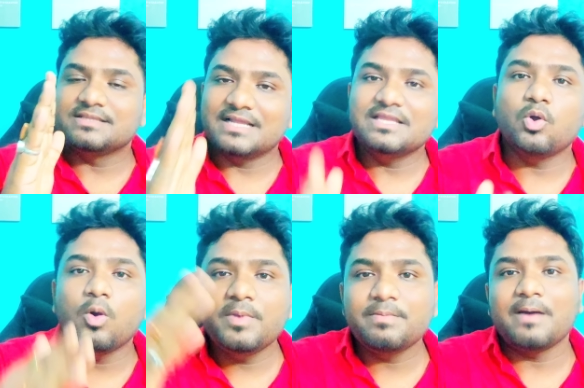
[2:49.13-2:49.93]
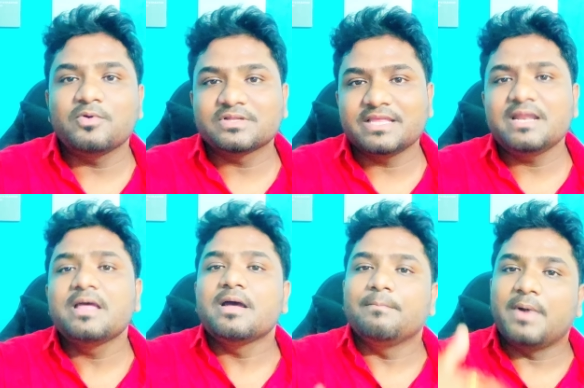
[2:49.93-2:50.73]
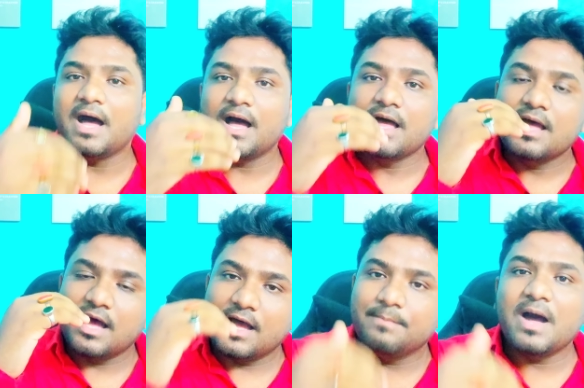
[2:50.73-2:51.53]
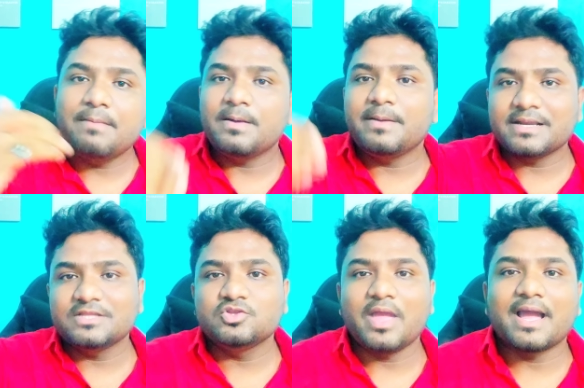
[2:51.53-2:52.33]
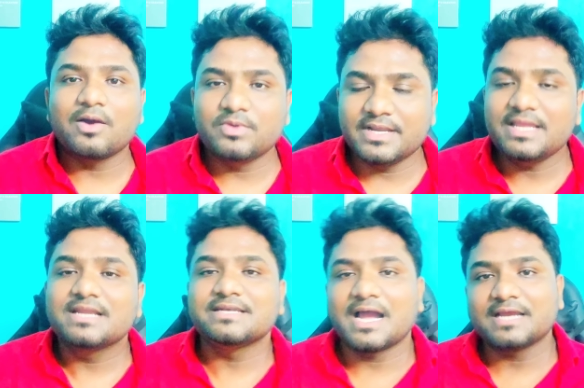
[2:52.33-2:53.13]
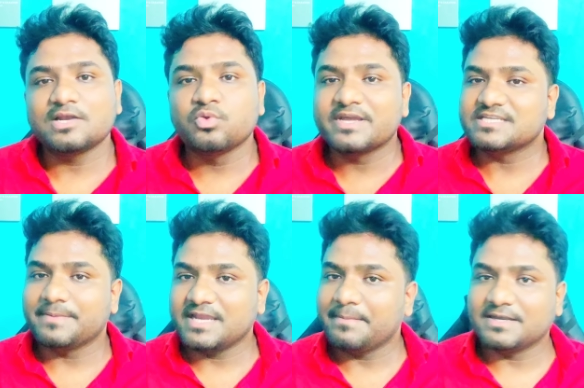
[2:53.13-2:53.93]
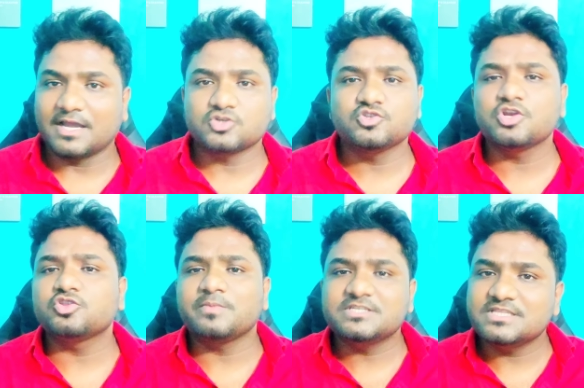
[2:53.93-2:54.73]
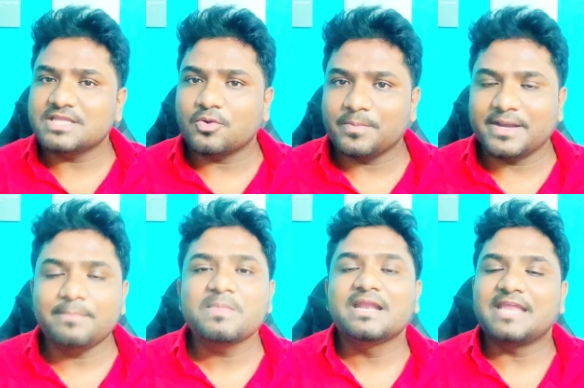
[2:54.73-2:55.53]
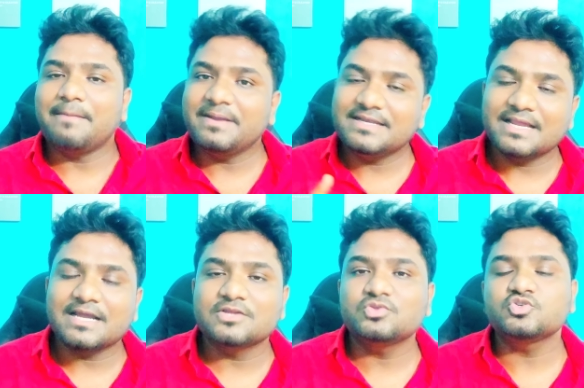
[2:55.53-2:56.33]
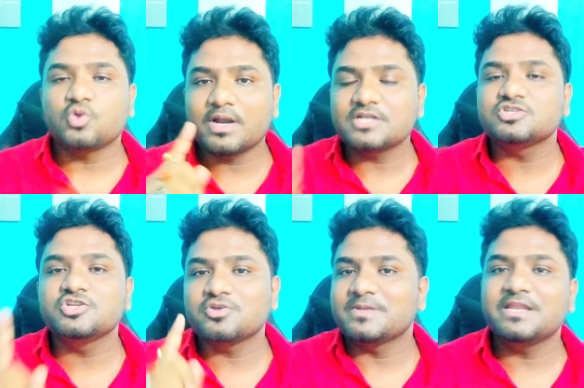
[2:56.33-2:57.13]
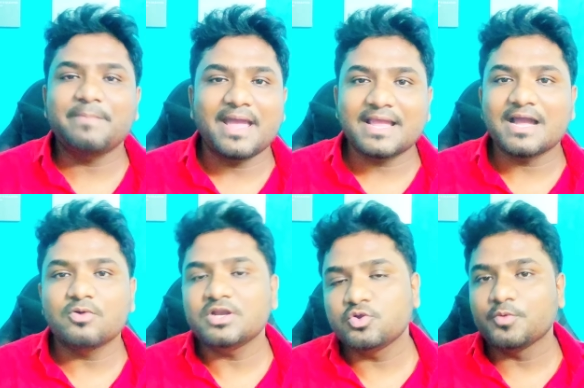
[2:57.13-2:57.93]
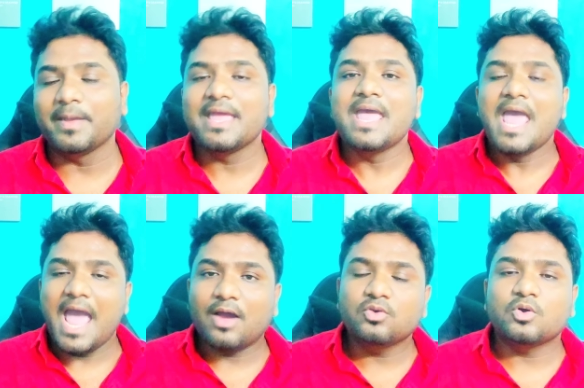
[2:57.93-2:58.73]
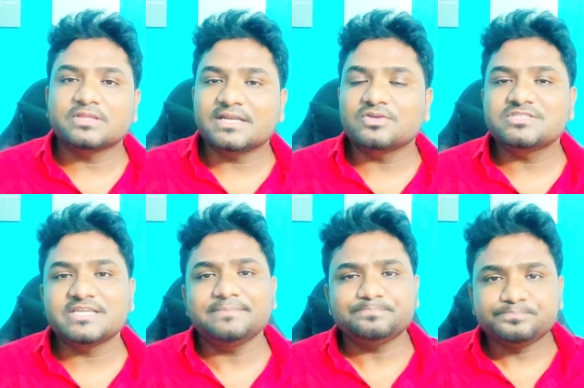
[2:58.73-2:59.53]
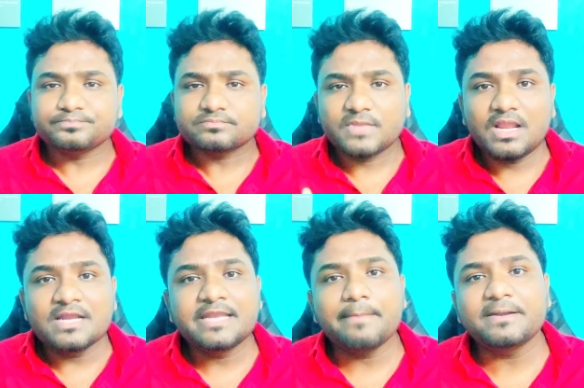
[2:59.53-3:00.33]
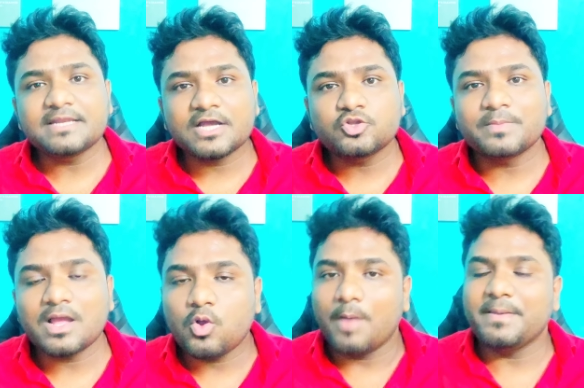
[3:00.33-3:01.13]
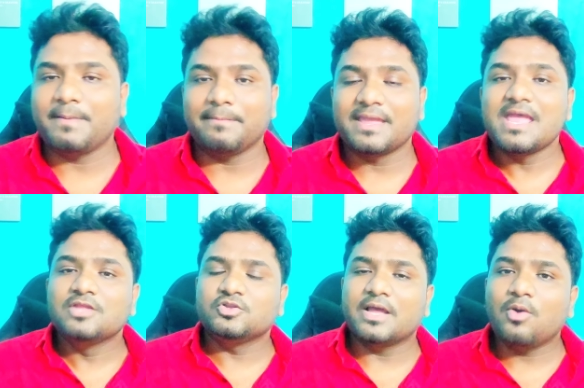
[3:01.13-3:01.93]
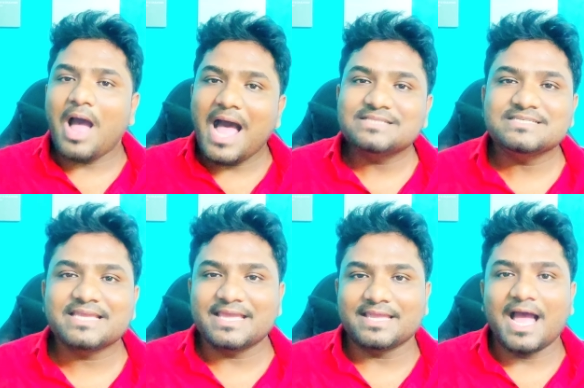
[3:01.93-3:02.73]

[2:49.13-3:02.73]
তাদের অভিভাবকদের বা মা বাবার কিন্তু অ্যাকাউন্টে টাকাটা ঢুকে যাবে ট্যাবের টাকা সুতরাং তোমরা চিন্তা করবে না ট্যাবের টাকা কিন্তু সরাসরি তোমাদের ব্যাংক অ্যাকাউন্টে ঢুকবে এখন কথাটা হচ্ছে ট্যাবের টাকা তোমরা কবে পাবে তো দেখো আজকে